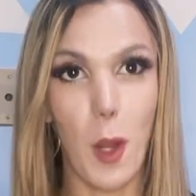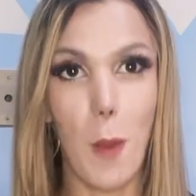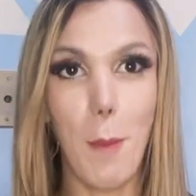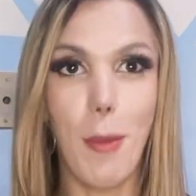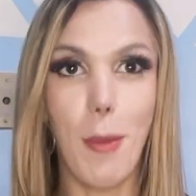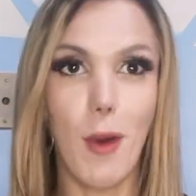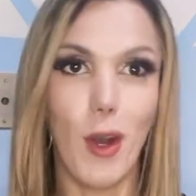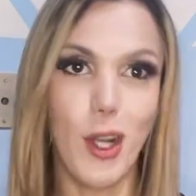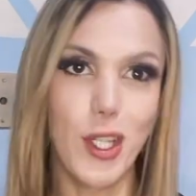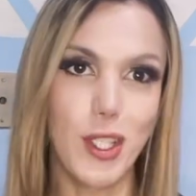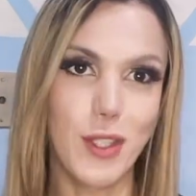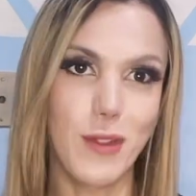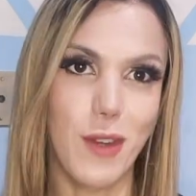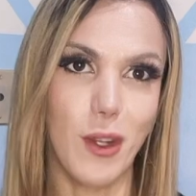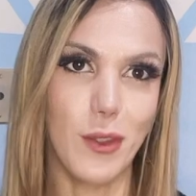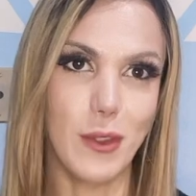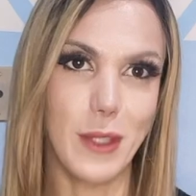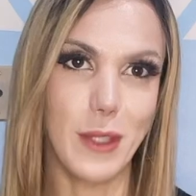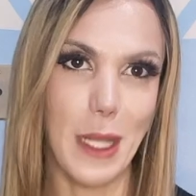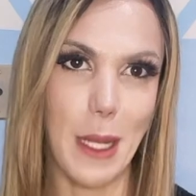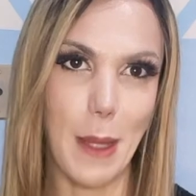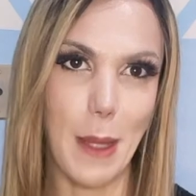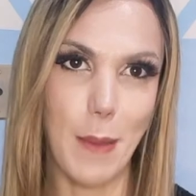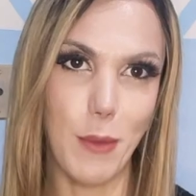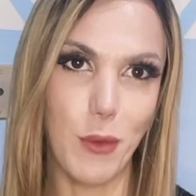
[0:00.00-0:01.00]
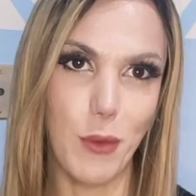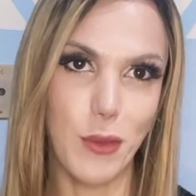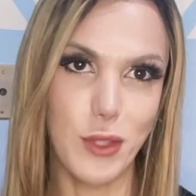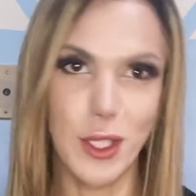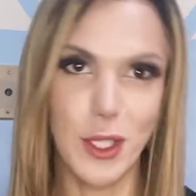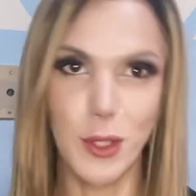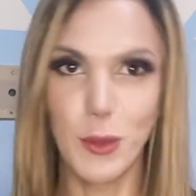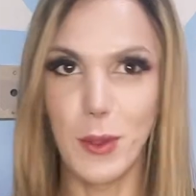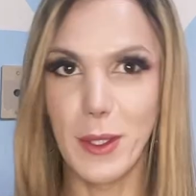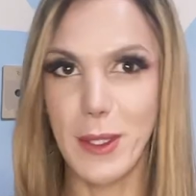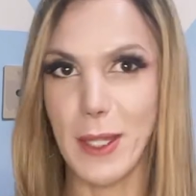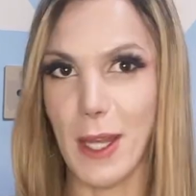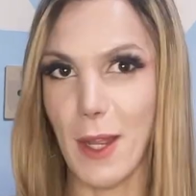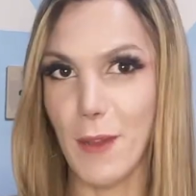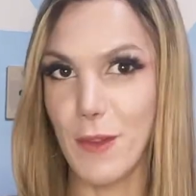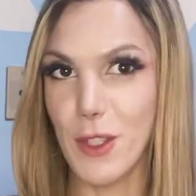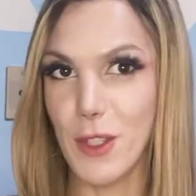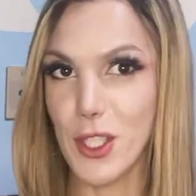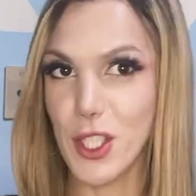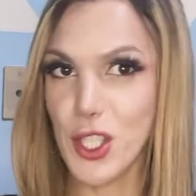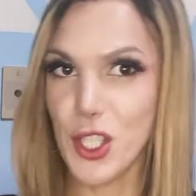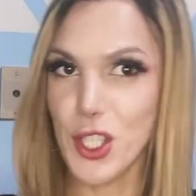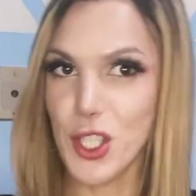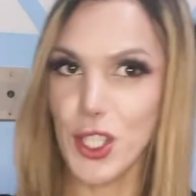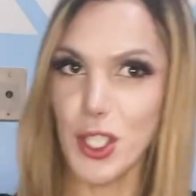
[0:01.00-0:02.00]
pode faltar na bolsa de uma
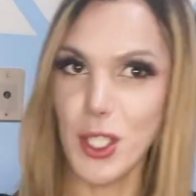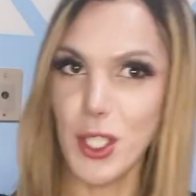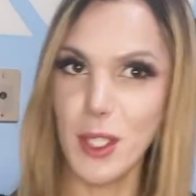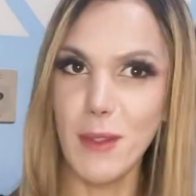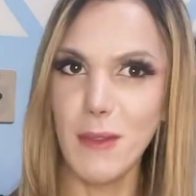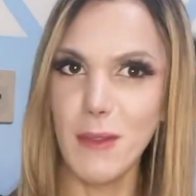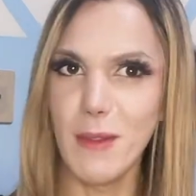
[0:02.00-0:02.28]
travesti,